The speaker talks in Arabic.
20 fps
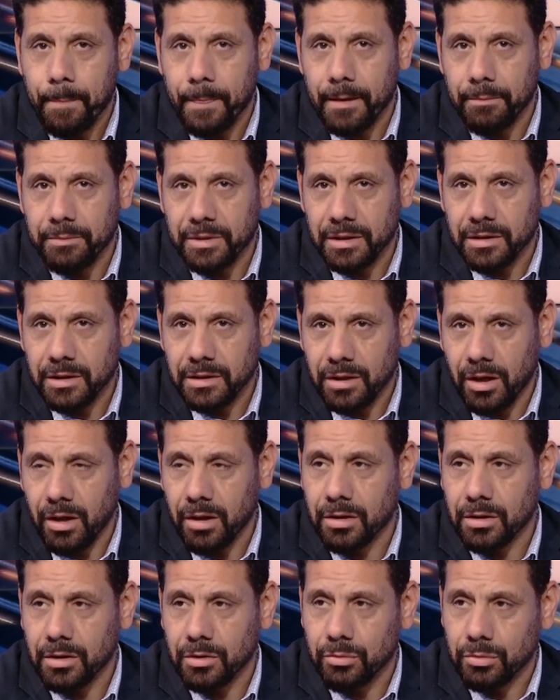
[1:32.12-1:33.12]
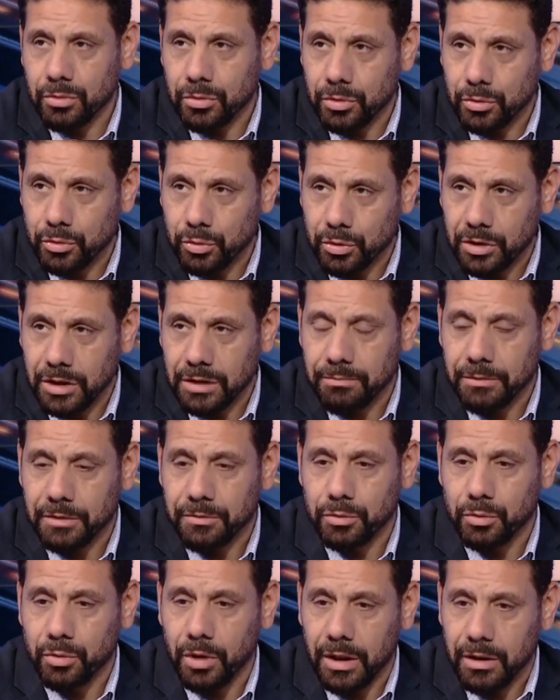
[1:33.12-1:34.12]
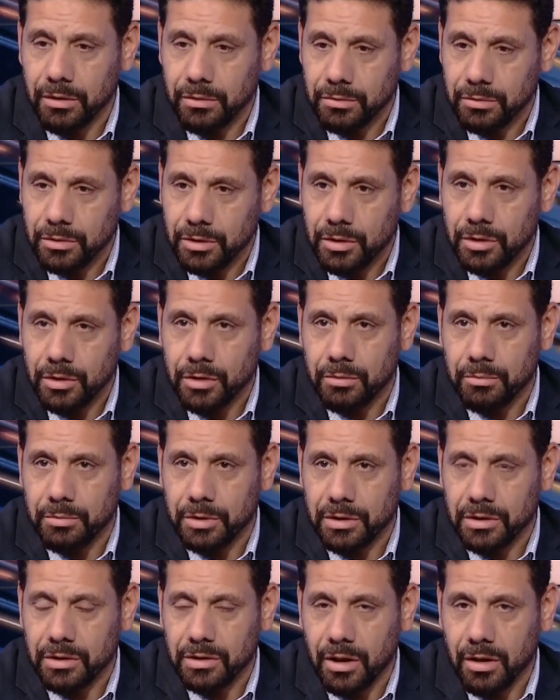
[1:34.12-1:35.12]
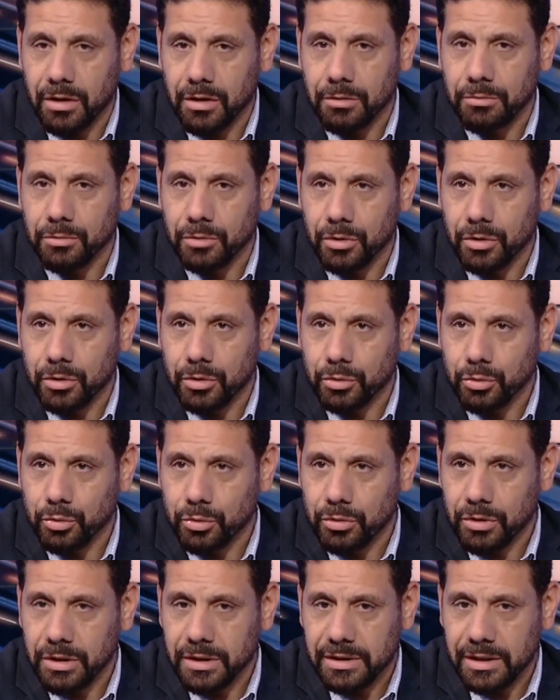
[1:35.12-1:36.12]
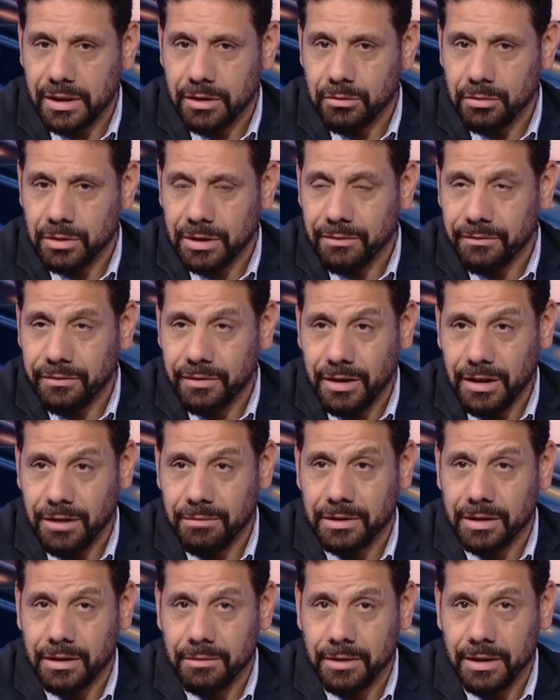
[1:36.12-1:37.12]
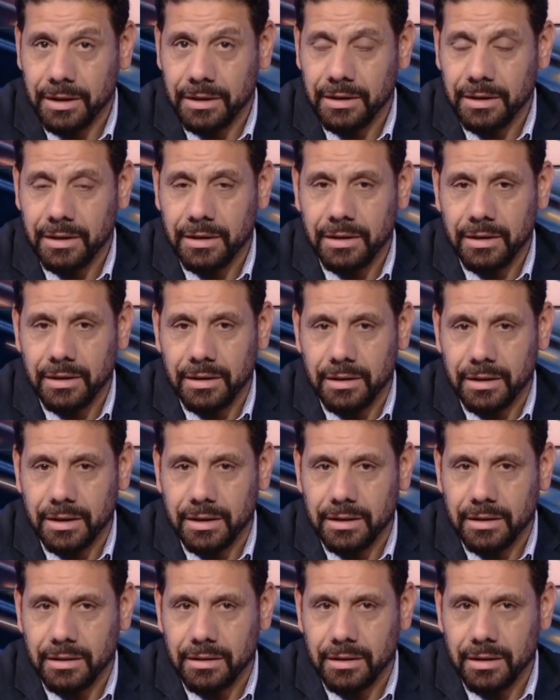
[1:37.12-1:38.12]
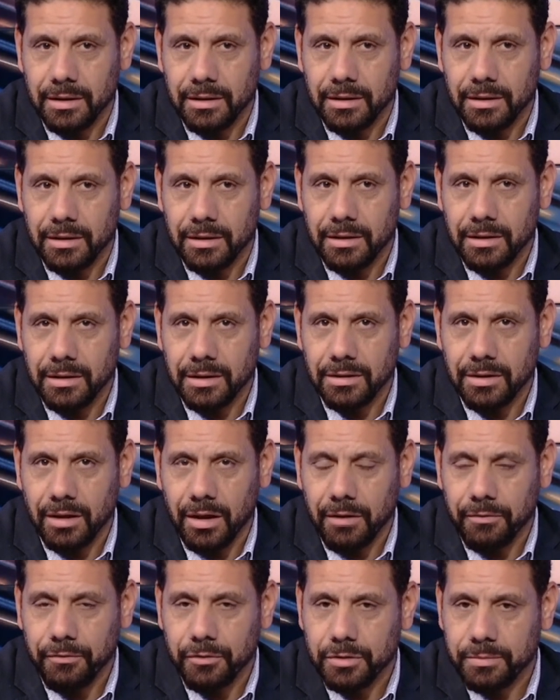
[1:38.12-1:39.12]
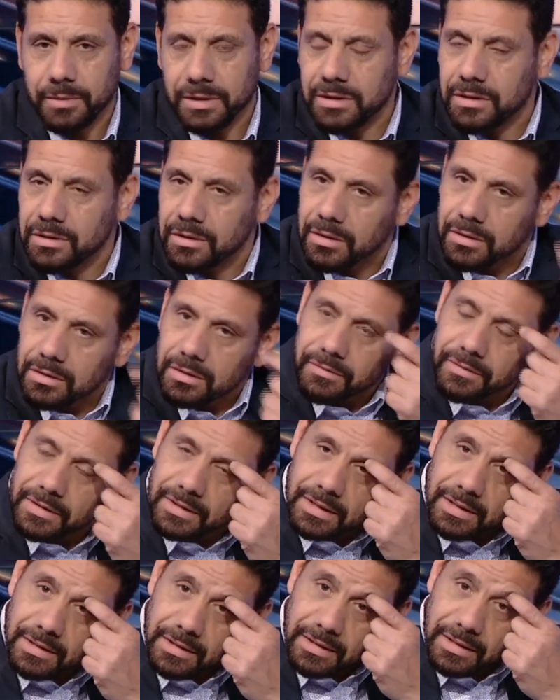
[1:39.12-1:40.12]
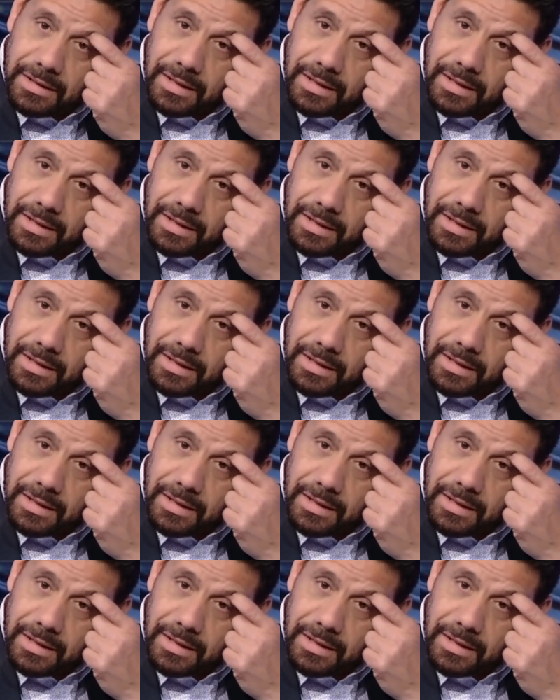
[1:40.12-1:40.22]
ابتدى يتحرك والخطوط كانت مفتوحه وبيقدر يتحرك من ورا الخطوط كويس قوي وكان في لعب جماعي لكن انا ليا تحفظ بس النهارده في اداء النادي